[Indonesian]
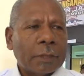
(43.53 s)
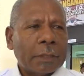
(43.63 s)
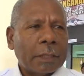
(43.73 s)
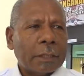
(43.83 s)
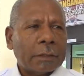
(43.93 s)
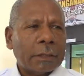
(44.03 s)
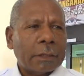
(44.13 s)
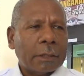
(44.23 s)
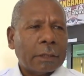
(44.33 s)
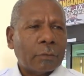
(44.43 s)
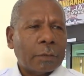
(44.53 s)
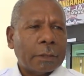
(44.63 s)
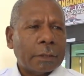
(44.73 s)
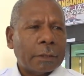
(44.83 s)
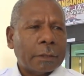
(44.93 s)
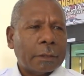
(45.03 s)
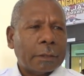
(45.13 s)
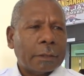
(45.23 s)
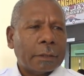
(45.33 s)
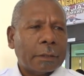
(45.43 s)
Jadi RT, RW,
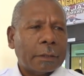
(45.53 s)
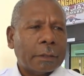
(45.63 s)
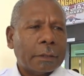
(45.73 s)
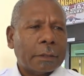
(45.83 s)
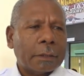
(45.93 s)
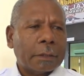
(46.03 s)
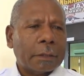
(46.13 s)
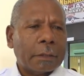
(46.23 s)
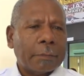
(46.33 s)
eh,